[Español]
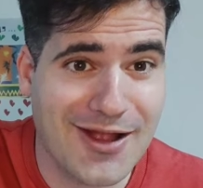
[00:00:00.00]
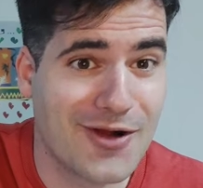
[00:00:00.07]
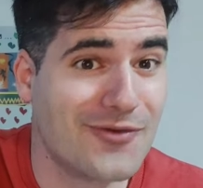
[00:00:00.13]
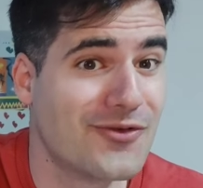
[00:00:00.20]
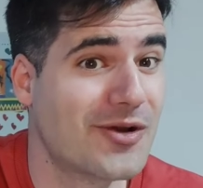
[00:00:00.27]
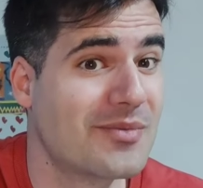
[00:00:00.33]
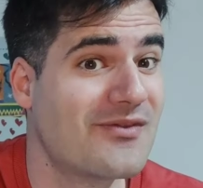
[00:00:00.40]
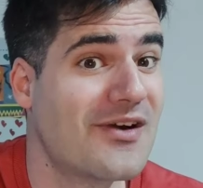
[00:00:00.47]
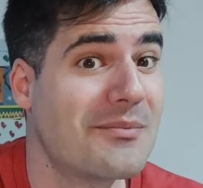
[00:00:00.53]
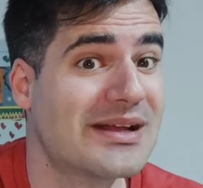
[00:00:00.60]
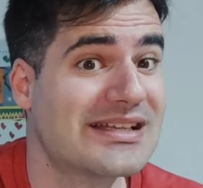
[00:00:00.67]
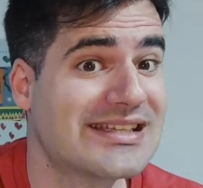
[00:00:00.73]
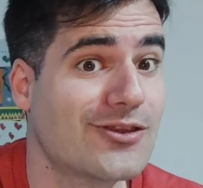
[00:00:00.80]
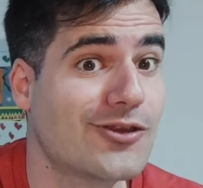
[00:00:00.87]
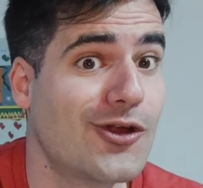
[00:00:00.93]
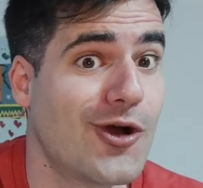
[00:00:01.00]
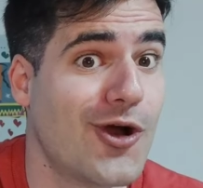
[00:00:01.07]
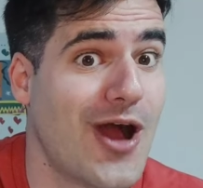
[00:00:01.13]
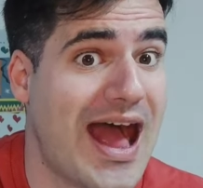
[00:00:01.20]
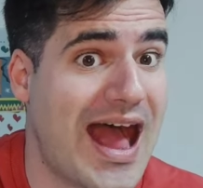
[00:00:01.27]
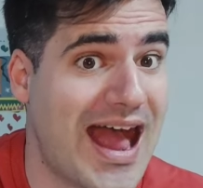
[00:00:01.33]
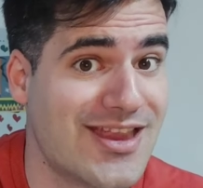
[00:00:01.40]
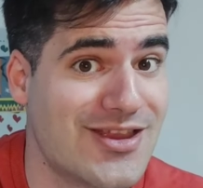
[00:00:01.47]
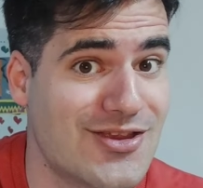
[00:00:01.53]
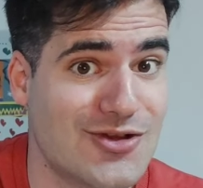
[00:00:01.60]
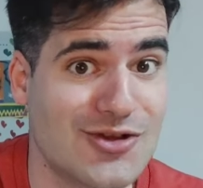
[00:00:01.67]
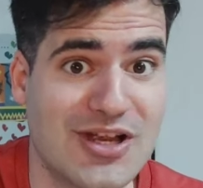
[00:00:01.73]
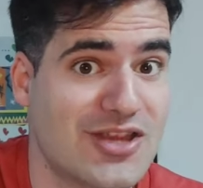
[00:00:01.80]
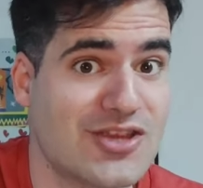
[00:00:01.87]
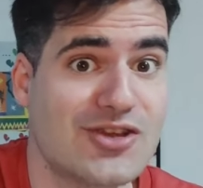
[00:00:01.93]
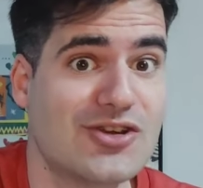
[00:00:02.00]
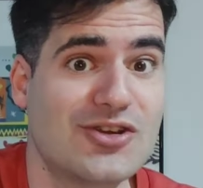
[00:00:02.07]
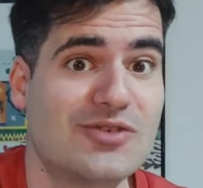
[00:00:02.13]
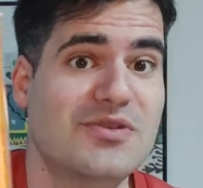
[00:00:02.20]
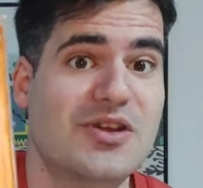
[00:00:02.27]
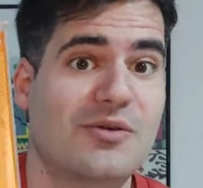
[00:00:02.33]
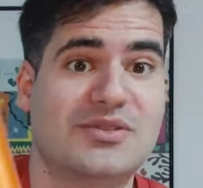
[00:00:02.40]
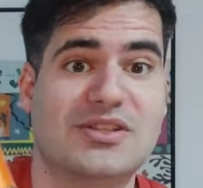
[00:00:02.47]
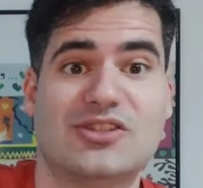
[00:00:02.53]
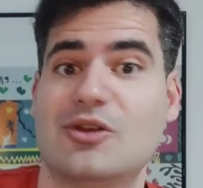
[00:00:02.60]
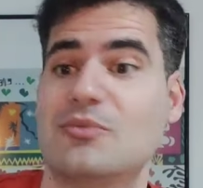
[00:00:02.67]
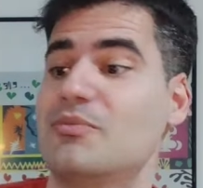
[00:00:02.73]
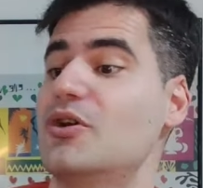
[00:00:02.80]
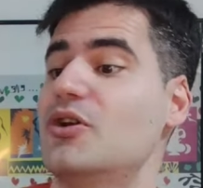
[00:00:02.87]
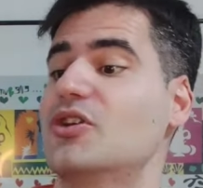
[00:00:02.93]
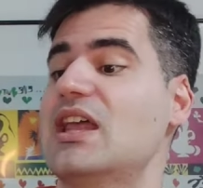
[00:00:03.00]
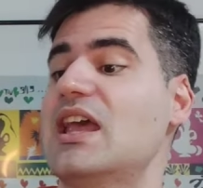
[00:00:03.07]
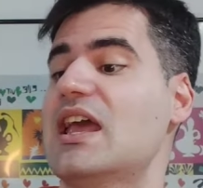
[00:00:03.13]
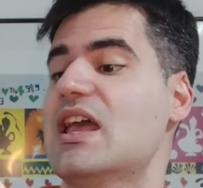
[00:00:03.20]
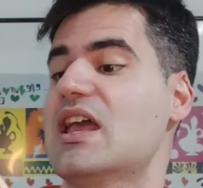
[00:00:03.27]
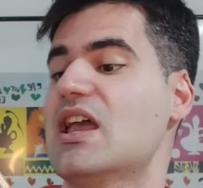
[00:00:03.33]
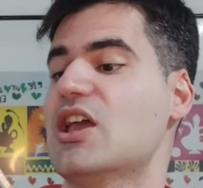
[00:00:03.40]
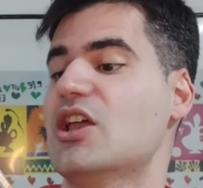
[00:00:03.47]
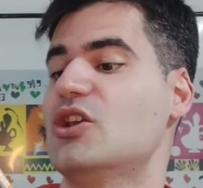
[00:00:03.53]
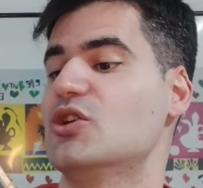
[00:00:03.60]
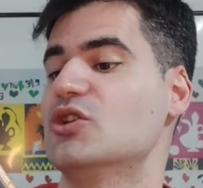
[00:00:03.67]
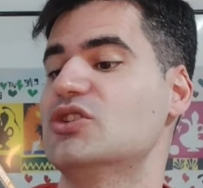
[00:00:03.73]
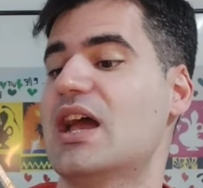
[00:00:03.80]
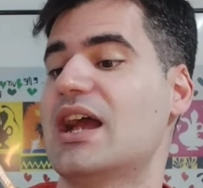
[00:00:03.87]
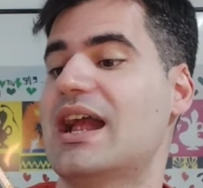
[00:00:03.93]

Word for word: y conforme iban pasando los años, que yo en mi obsesión por OT no se